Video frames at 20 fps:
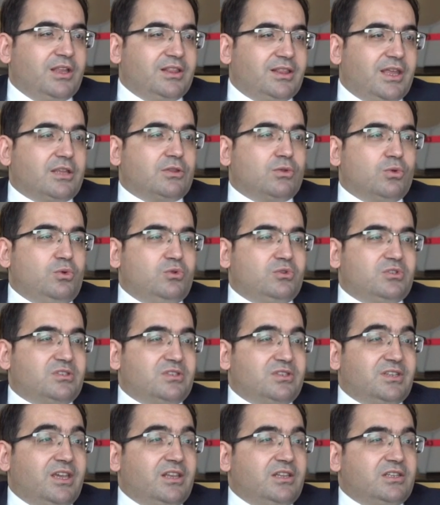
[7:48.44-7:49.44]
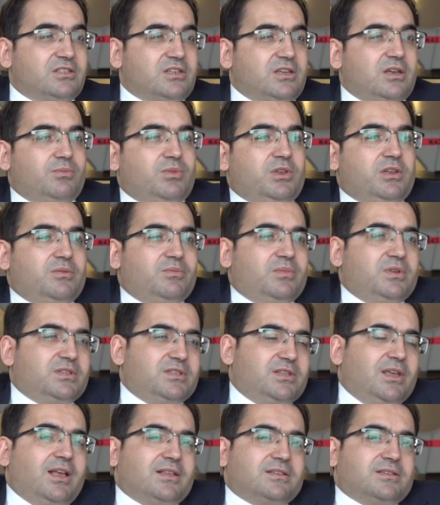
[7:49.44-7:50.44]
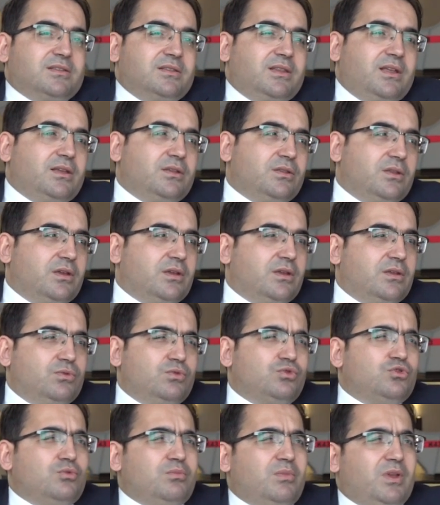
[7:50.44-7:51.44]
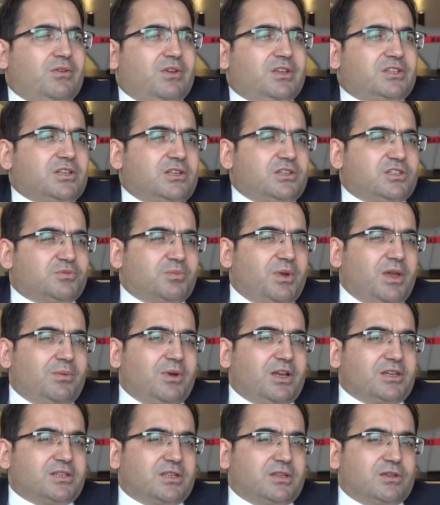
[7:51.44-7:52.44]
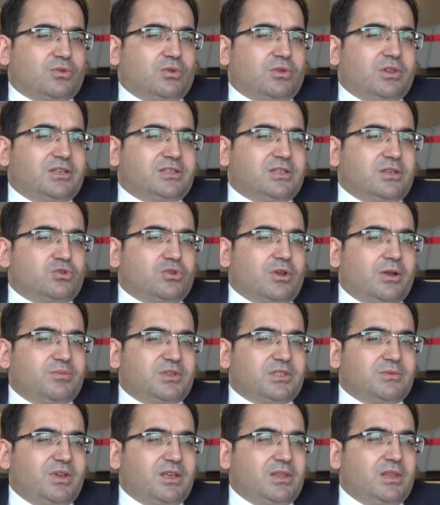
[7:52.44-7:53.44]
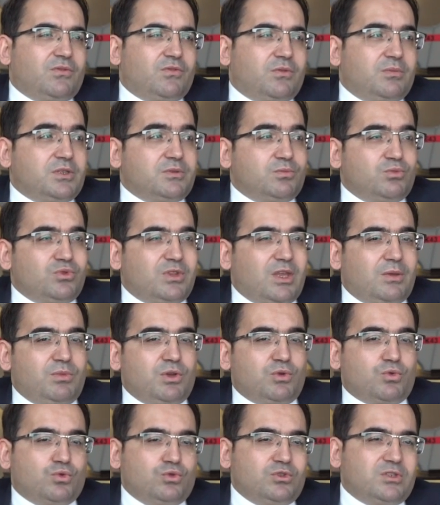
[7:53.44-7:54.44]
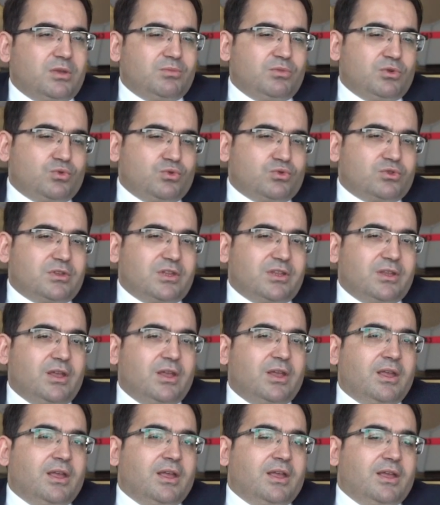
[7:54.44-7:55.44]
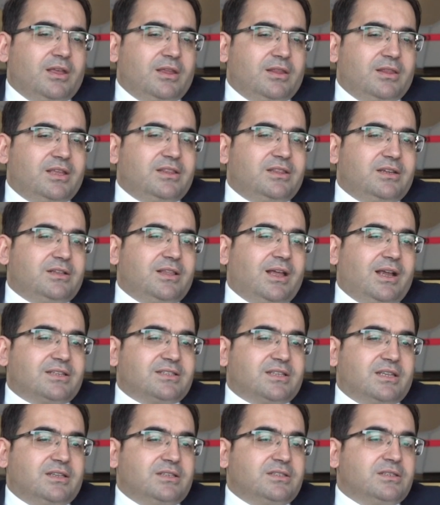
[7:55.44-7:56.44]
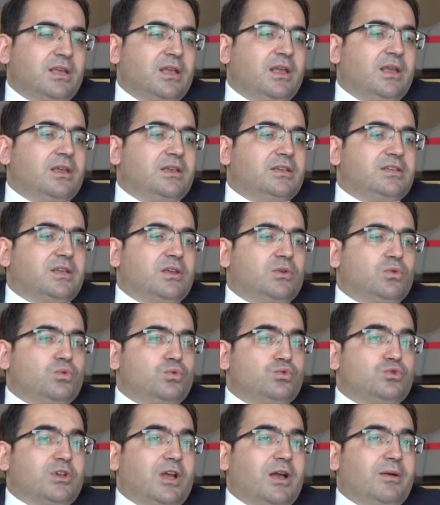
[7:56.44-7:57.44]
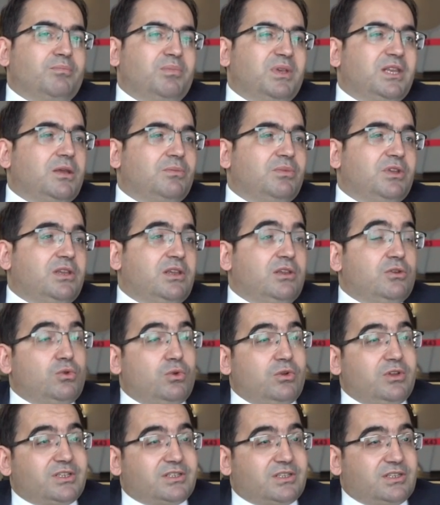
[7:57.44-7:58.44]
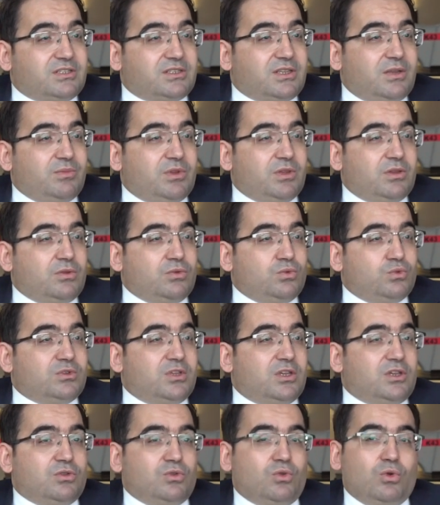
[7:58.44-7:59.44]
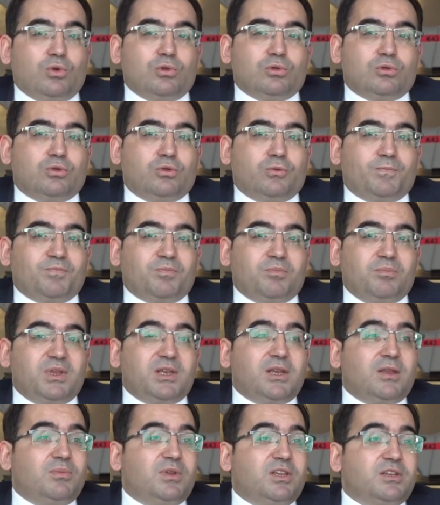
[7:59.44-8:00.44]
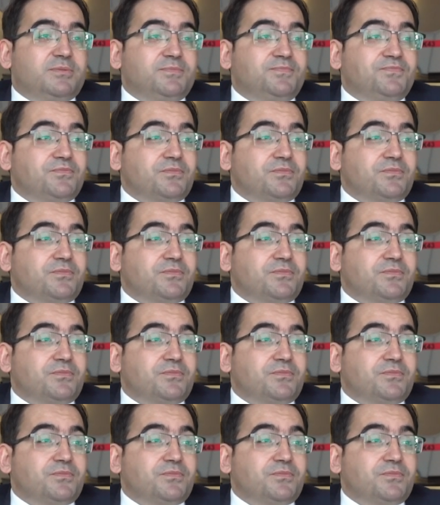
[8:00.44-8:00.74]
teknolojisini geliştirebilir miyiz diye aslında e, düşünmeye ve çalışmaya başladık. Dolayısıyla şu an bizim hedefimiz bu demir kuş. Demir kuş da nedir derseniz işte uçağın birebir hidrolik sisteminin üzerinde olduğu, birebir